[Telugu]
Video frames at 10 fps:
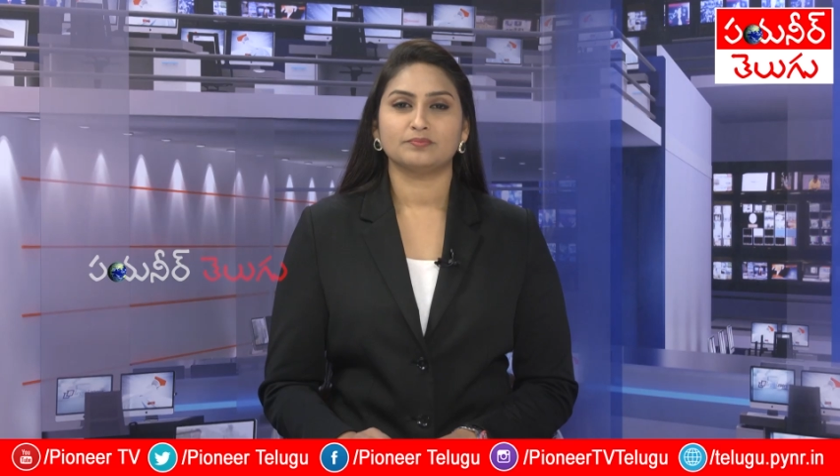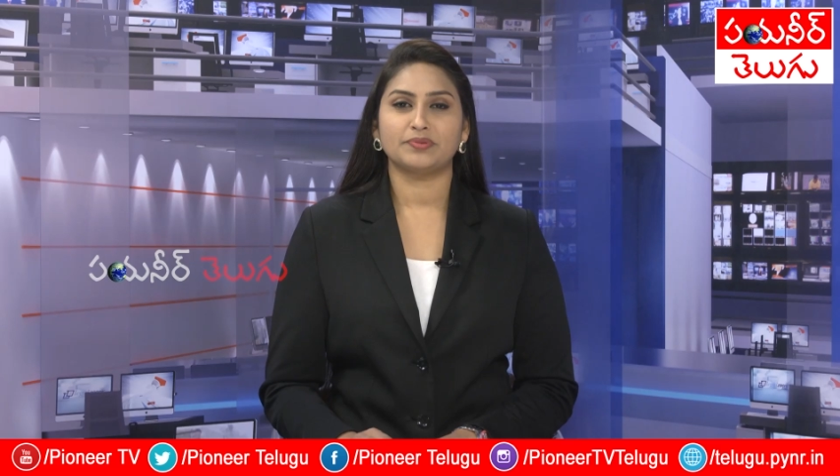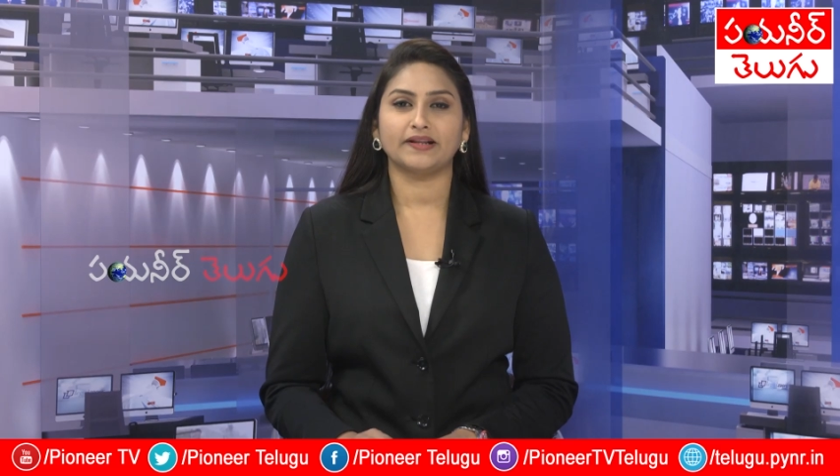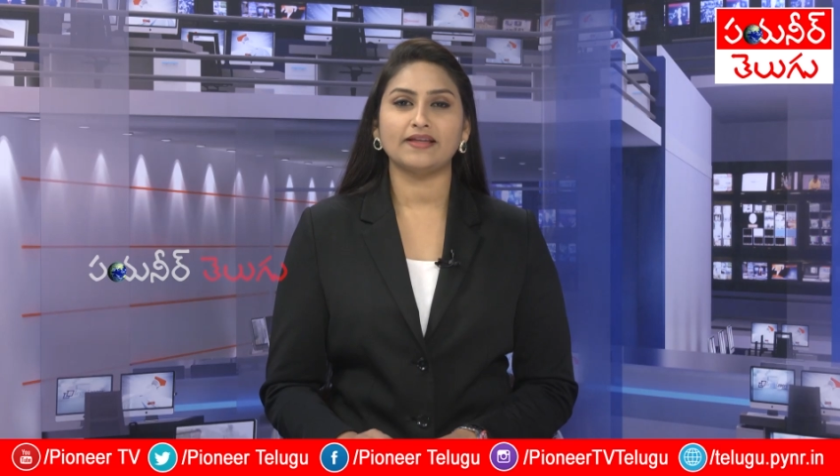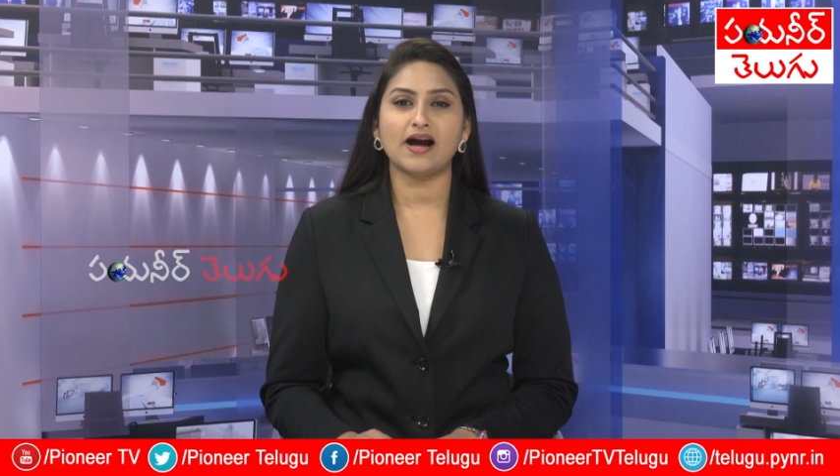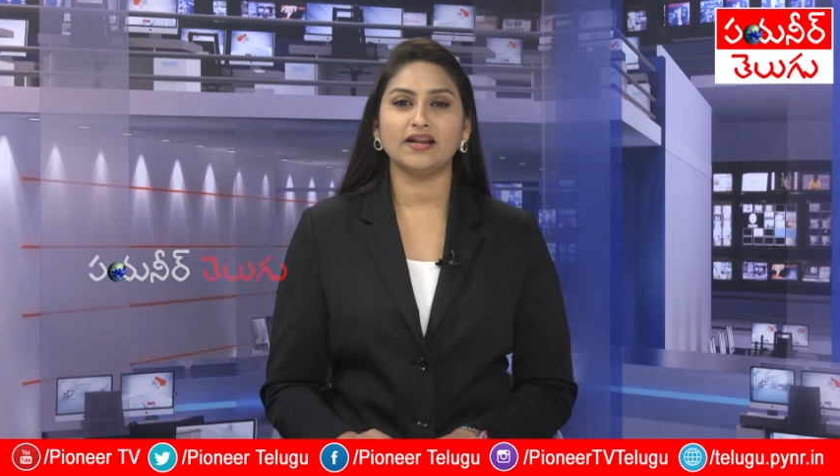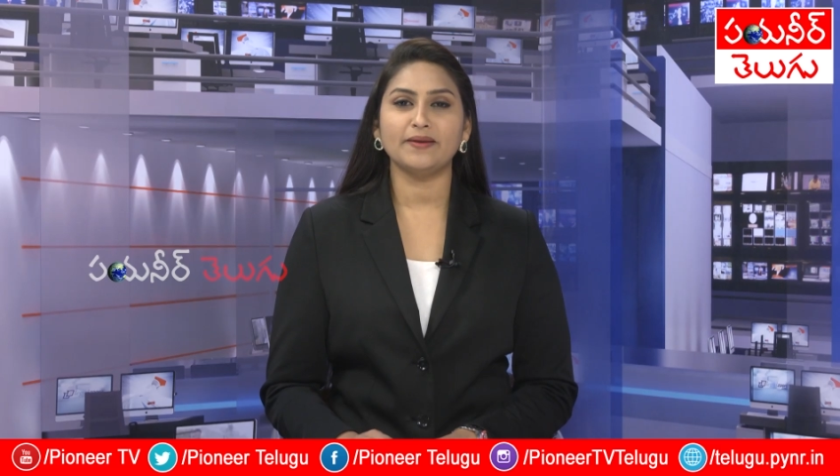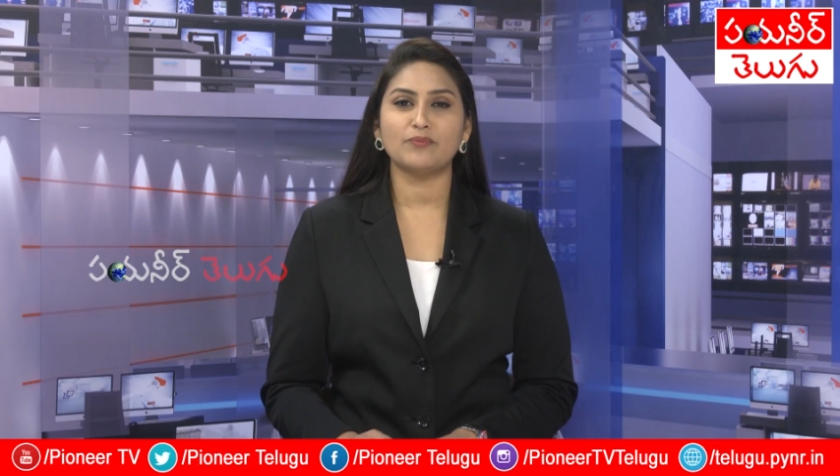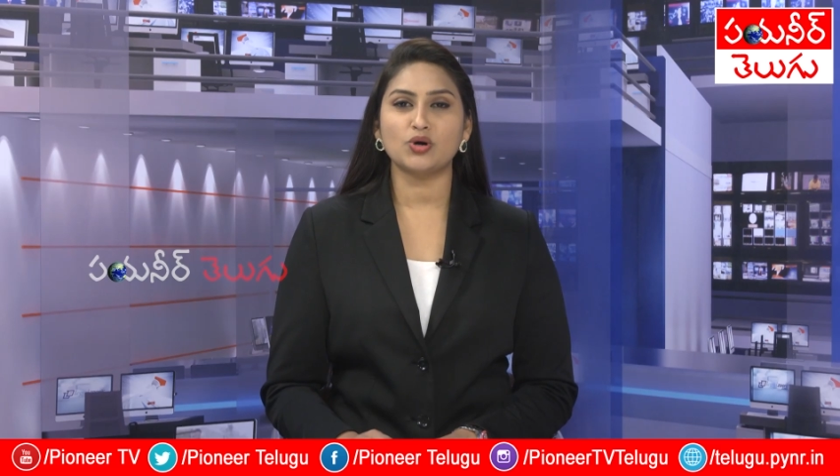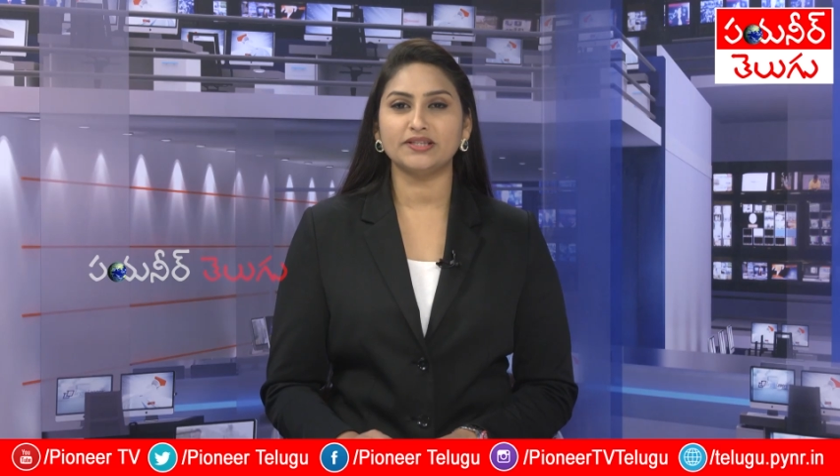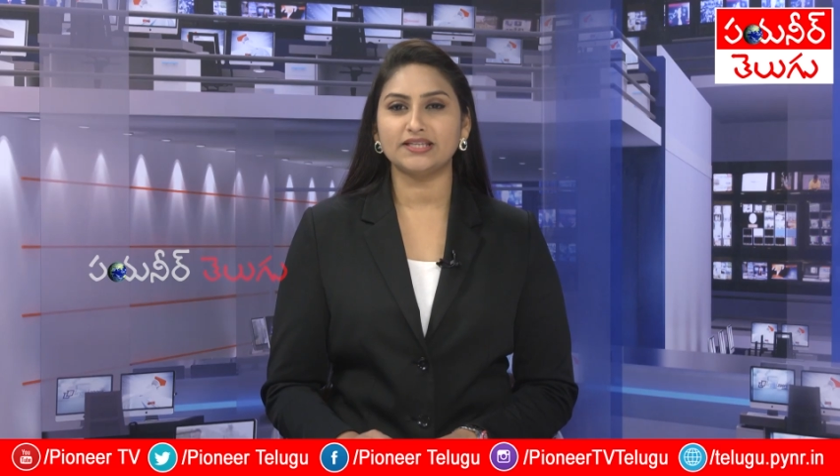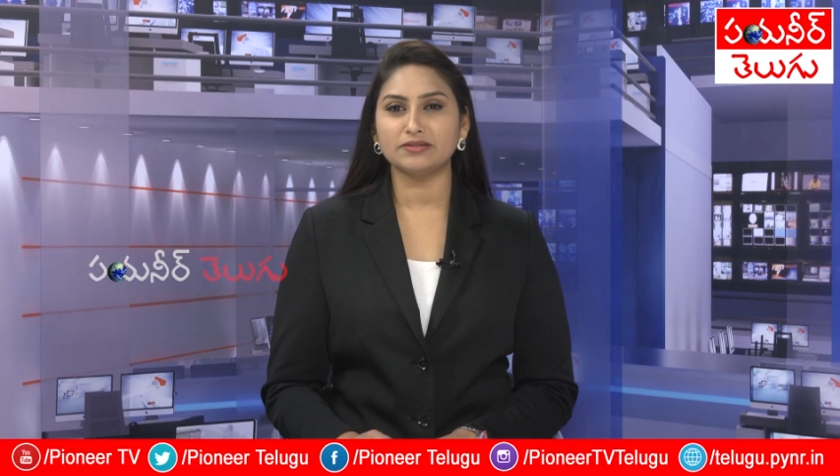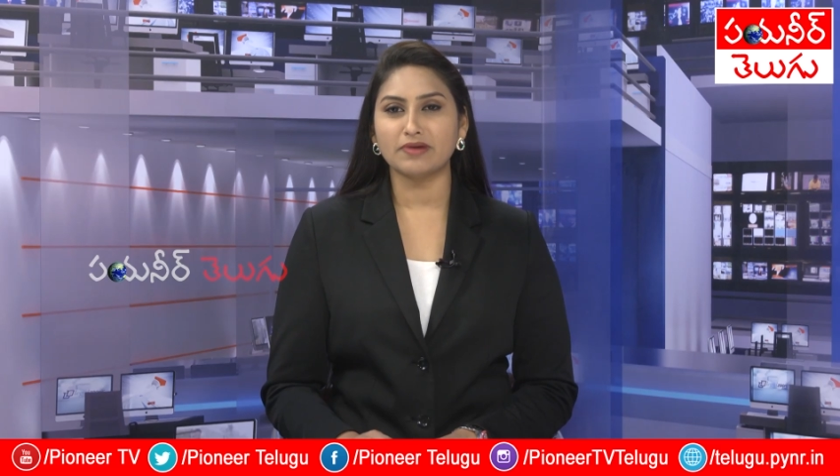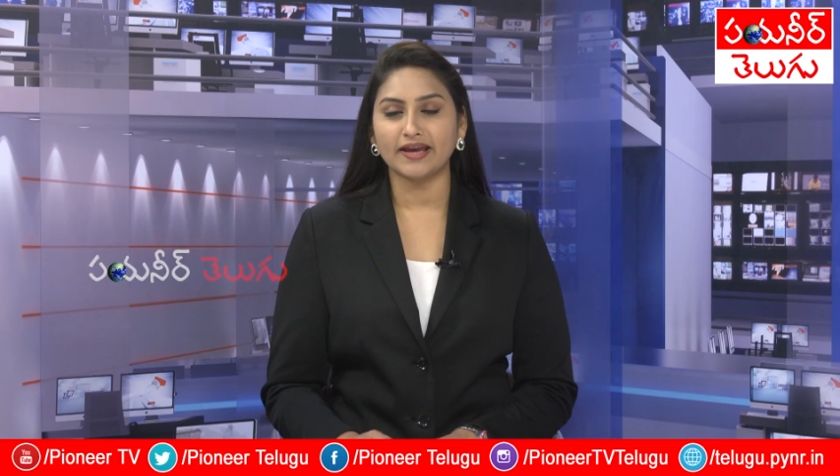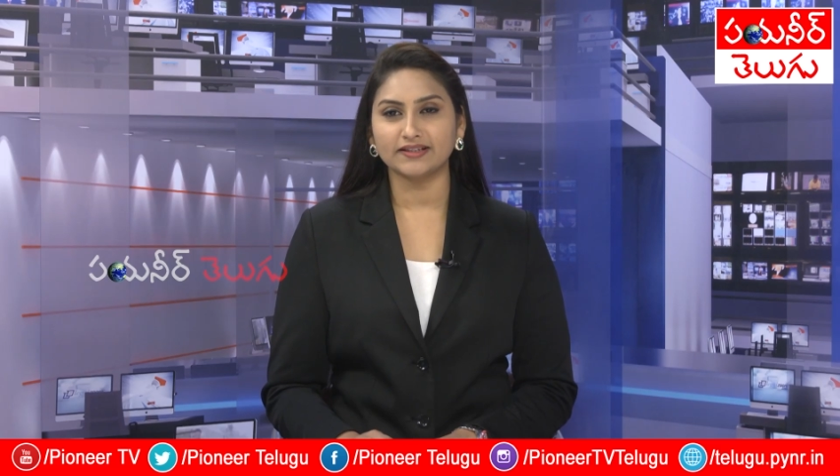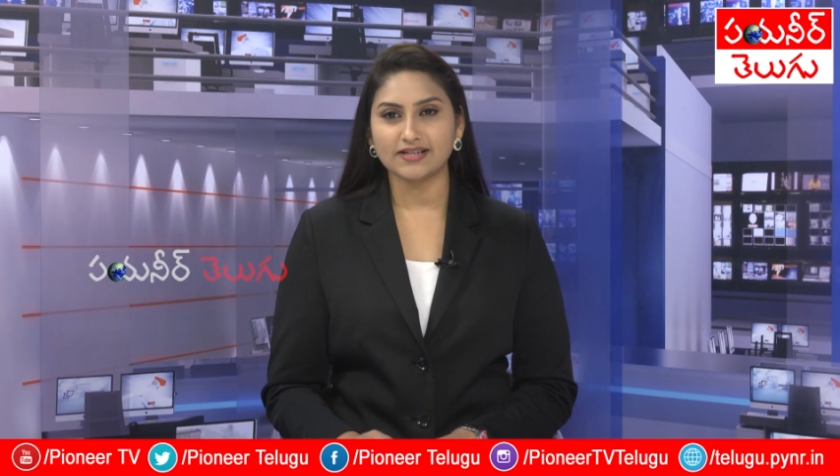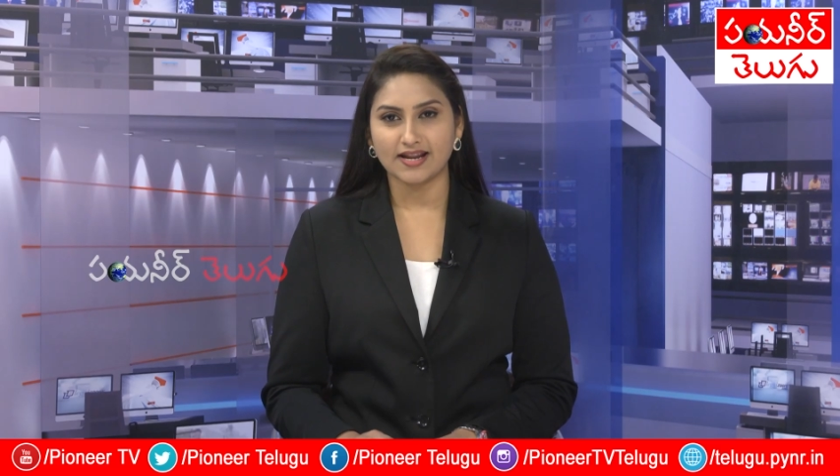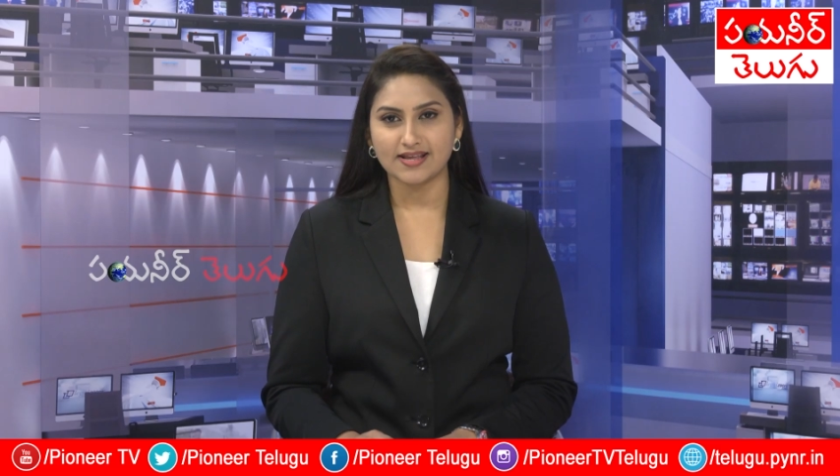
ప్రధాని మోదీకి బహిరంగ